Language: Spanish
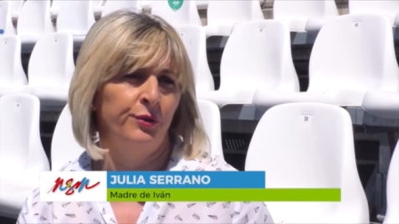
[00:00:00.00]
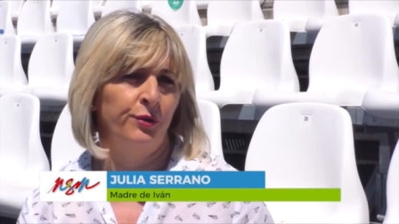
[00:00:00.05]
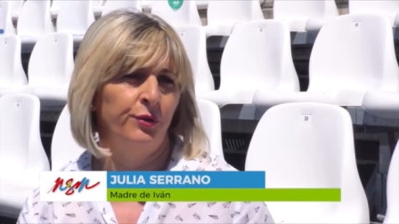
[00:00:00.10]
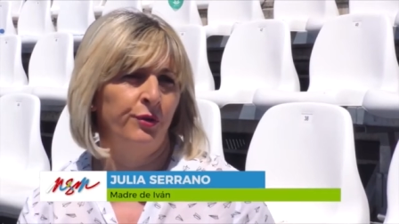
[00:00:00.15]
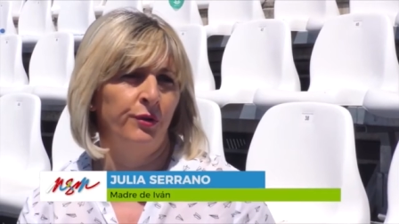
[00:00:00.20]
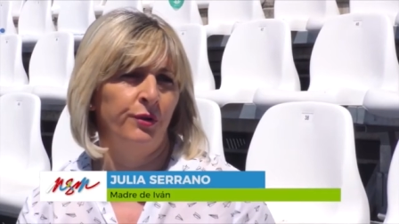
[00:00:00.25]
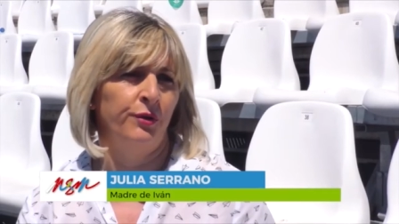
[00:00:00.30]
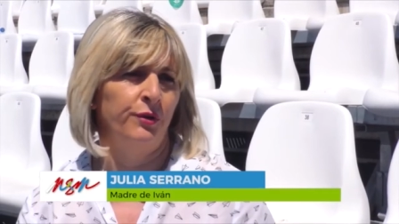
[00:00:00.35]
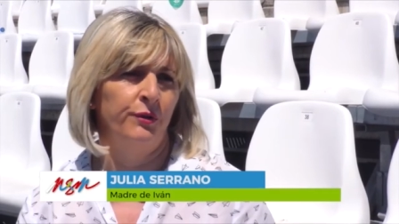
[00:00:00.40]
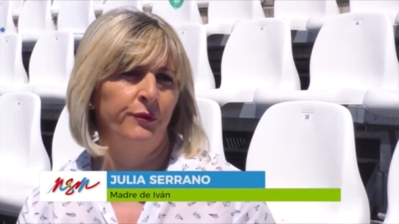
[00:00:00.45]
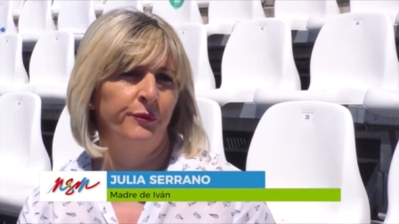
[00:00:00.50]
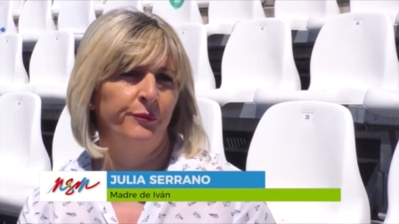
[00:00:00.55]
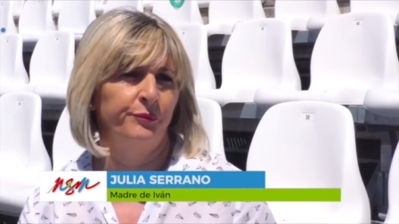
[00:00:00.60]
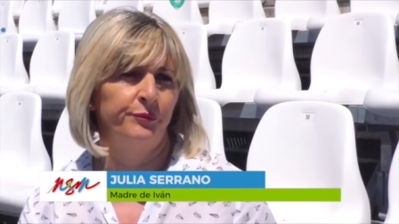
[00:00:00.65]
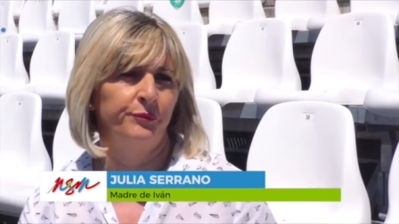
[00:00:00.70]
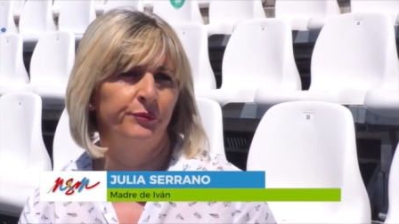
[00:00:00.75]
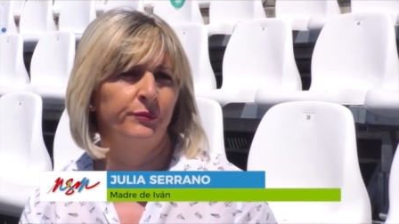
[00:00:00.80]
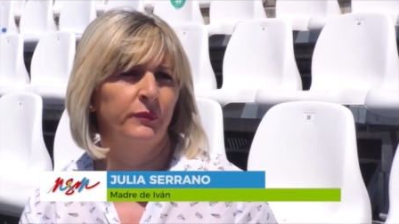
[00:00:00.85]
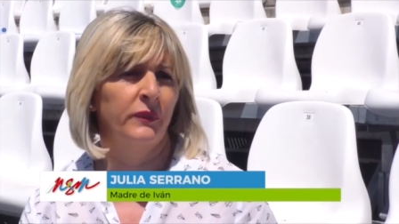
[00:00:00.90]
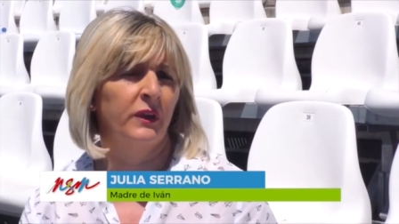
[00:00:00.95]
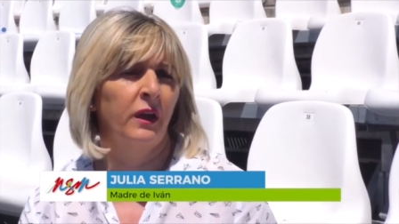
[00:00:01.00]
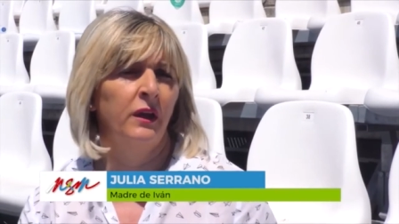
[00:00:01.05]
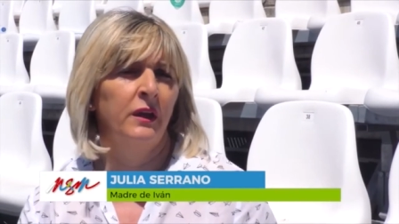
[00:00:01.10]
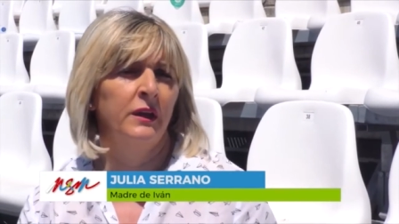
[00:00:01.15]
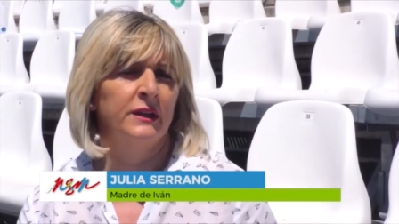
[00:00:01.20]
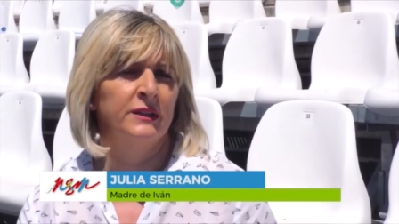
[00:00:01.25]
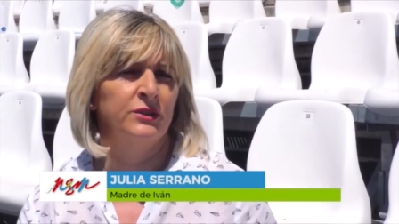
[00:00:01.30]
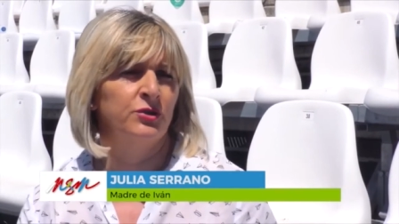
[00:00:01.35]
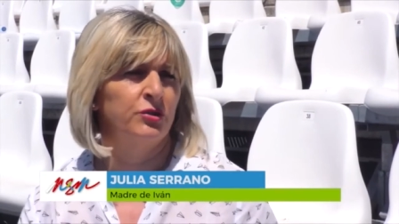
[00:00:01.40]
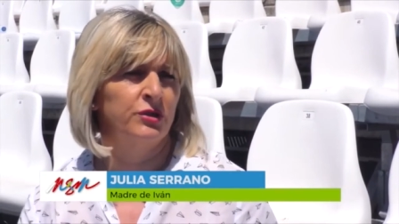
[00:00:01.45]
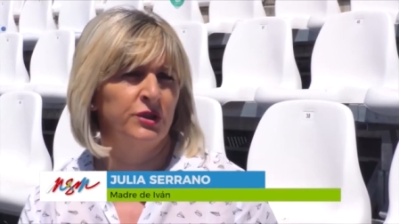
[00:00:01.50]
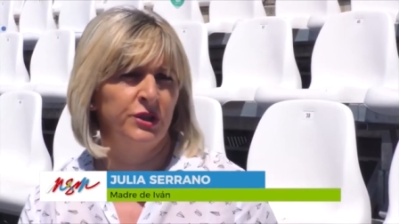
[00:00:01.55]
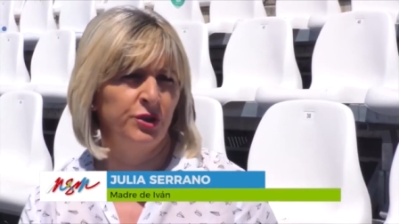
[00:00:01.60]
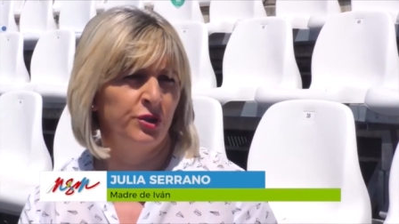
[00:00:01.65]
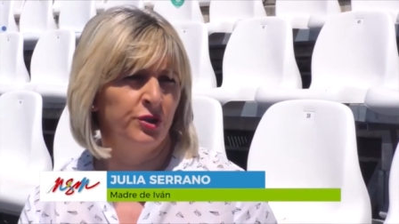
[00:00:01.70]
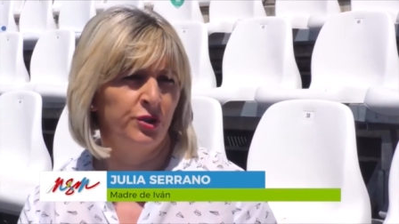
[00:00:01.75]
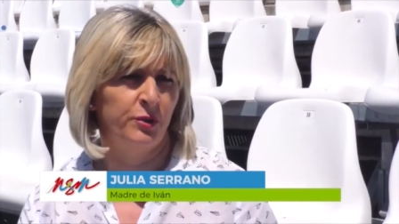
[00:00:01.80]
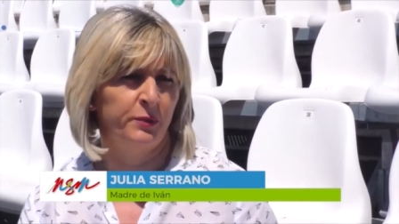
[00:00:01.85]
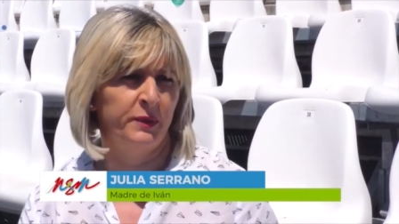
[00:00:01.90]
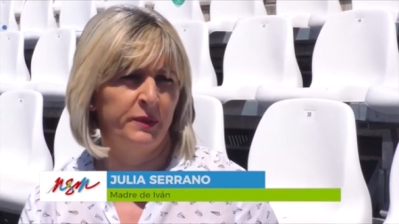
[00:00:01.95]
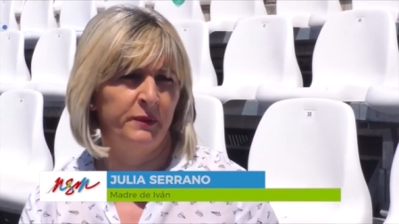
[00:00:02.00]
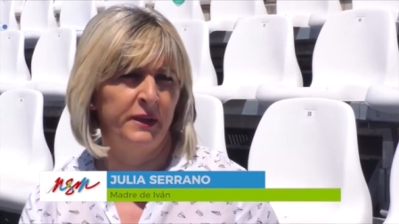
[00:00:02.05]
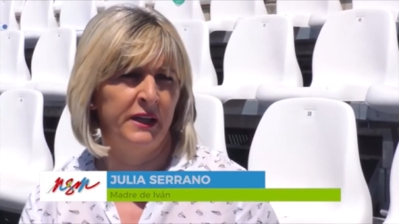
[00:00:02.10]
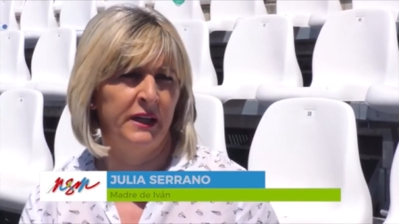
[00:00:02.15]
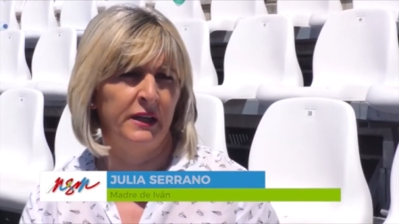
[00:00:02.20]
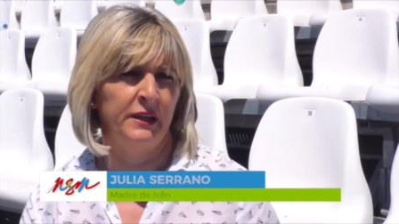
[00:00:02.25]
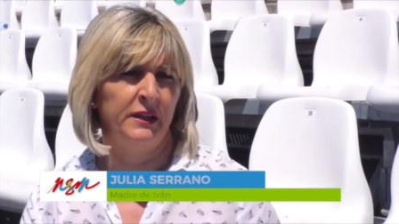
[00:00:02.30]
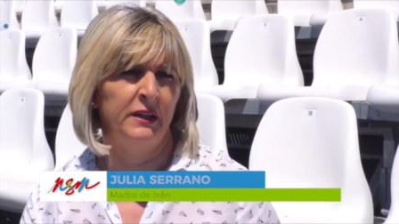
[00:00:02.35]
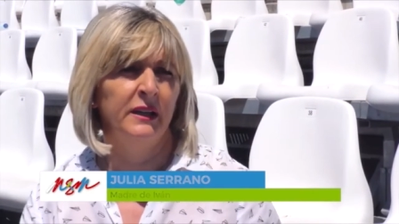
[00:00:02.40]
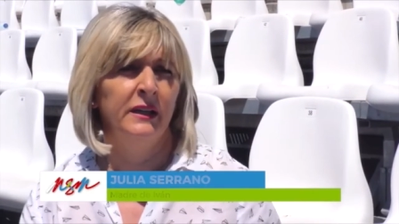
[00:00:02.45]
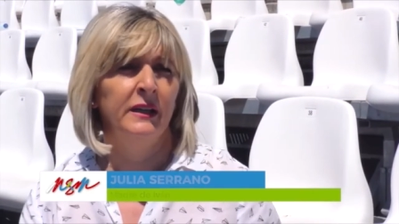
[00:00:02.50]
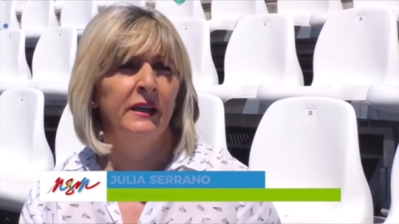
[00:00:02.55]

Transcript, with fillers: no que esos niños no vivían.